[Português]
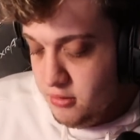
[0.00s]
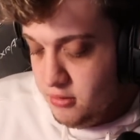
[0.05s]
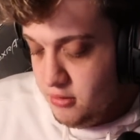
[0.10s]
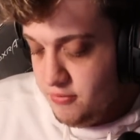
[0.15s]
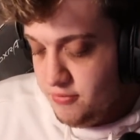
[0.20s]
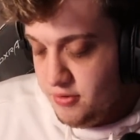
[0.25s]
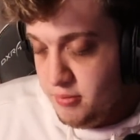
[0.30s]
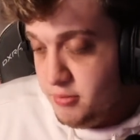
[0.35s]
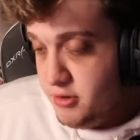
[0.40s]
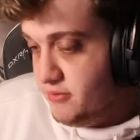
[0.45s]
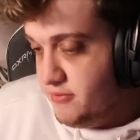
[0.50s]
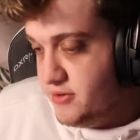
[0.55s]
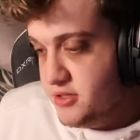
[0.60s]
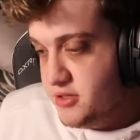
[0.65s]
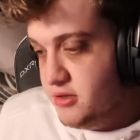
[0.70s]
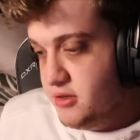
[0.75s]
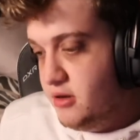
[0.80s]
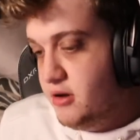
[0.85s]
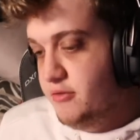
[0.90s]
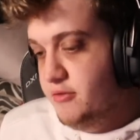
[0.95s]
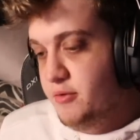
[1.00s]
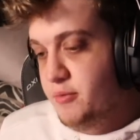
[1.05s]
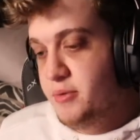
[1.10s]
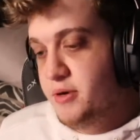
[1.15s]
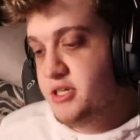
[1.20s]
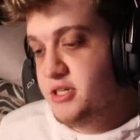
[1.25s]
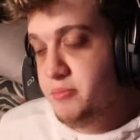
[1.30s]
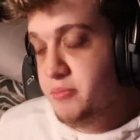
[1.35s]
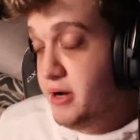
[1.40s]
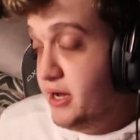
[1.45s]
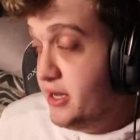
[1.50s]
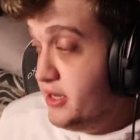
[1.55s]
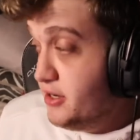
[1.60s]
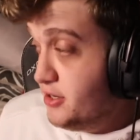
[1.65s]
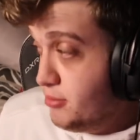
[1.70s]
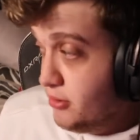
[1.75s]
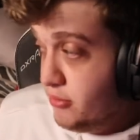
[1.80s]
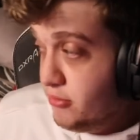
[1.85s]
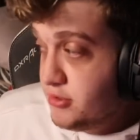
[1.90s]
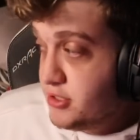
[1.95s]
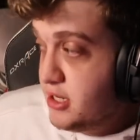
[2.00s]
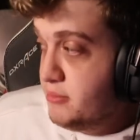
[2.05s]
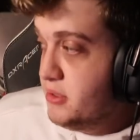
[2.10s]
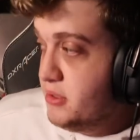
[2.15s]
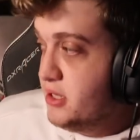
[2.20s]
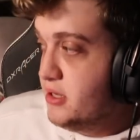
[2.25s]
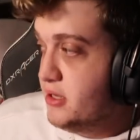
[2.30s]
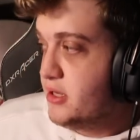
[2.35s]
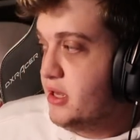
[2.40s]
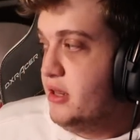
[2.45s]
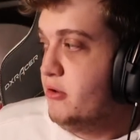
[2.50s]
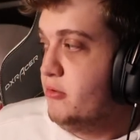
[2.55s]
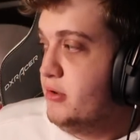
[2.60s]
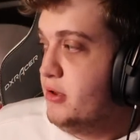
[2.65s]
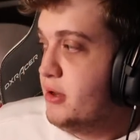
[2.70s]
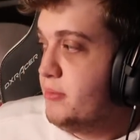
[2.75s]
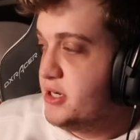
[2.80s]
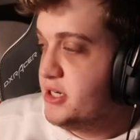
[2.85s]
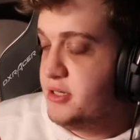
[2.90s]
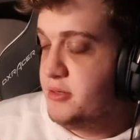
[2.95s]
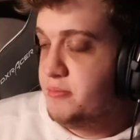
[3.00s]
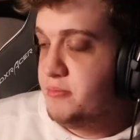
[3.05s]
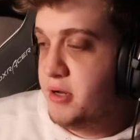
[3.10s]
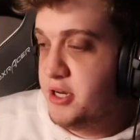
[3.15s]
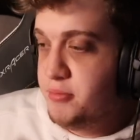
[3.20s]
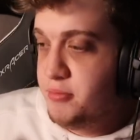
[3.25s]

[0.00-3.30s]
Eu falei, mano, vai ser da hora, vou participar. E, tipo, eu não sabia que não ia participar.